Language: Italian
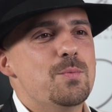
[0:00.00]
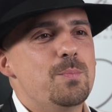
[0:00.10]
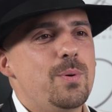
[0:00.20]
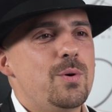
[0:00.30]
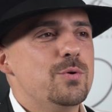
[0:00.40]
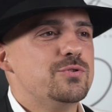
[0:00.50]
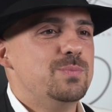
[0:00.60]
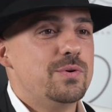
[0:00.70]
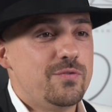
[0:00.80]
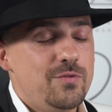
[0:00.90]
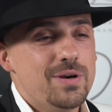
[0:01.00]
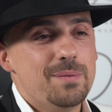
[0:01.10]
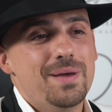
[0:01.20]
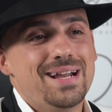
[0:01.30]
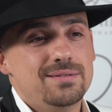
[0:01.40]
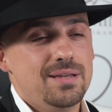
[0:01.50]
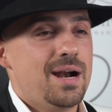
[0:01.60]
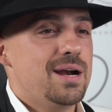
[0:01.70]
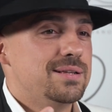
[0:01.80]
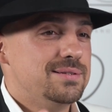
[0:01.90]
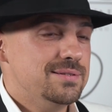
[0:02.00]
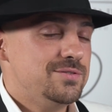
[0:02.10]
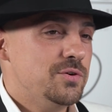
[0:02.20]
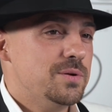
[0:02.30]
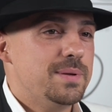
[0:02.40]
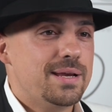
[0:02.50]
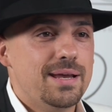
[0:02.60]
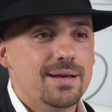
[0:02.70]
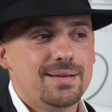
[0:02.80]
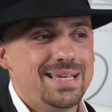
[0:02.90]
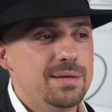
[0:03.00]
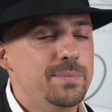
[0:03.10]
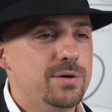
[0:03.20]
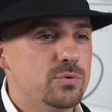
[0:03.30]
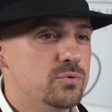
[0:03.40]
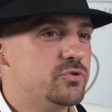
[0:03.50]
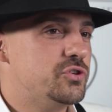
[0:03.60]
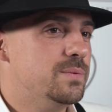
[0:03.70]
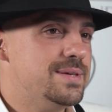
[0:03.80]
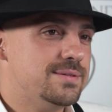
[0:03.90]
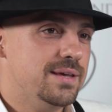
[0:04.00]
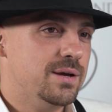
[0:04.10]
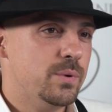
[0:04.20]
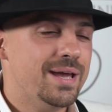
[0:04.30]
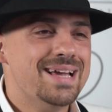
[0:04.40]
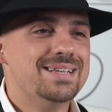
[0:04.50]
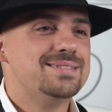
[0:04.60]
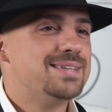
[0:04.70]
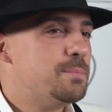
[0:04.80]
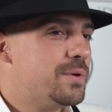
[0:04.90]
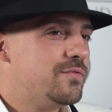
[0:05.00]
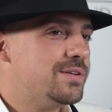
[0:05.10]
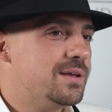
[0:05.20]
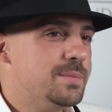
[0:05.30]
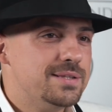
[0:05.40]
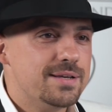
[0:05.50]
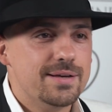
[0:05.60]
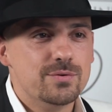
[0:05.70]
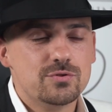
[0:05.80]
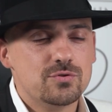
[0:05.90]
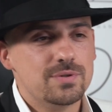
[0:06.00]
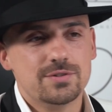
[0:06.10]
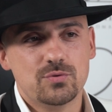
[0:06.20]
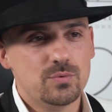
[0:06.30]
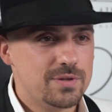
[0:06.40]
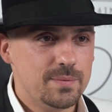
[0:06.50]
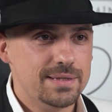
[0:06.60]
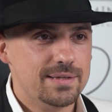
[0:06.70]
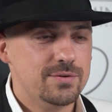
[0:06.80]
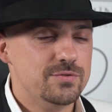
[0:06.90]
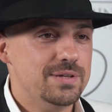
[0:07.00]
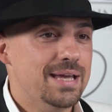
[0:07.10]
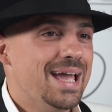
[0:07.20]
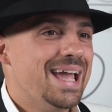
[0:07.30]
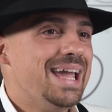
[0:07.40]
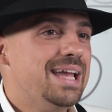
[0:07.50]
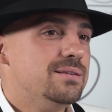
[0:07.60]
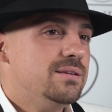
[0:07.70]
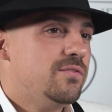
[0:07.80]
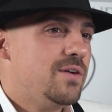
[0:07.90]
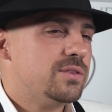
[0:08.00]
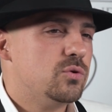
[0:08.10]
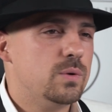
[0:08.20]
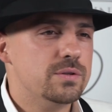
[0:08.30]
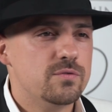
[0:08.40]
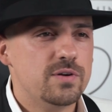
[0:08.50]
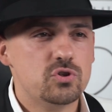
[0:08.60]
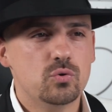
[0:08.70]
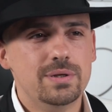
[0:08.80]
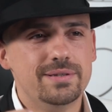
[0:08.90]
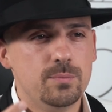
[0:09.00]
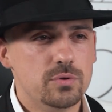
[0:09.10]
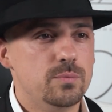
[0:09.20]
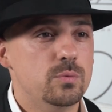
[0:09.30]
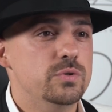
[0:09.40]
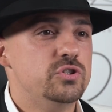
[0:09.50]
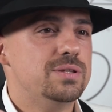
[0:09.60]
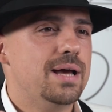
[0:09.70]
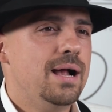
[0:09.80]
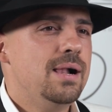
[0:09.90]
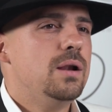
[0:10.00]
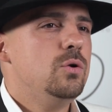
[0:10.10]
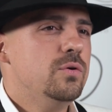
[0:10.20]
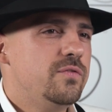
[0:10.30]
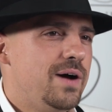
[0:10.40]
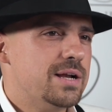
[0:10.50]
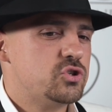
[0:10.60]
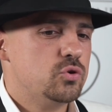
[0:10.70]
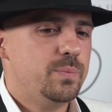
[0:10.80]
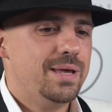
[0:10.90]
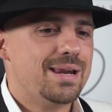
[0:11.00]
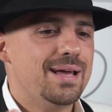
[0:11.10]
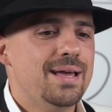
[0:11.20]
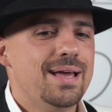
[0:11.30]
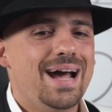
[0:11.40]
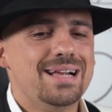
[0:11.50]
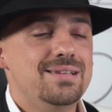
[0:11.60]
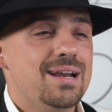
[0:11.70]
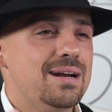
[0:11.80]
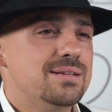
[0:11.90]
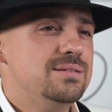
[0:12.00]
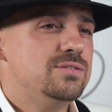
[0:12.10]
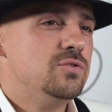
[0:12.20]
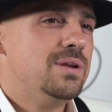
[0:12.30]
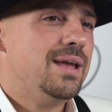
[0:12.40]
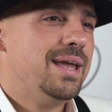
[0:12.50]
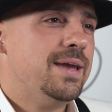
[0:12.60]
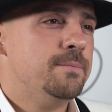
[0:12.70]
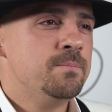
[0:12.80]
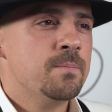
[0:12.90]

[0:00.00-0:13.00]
un po' lo sbruffone per attirare l'attenzione, perché chi mi conosce, e mi segue, sa perfettamente che non sono assolutamente così e di fatto quando faccio quel tipo di pubblicità lo faccio per attirare l'attenzione e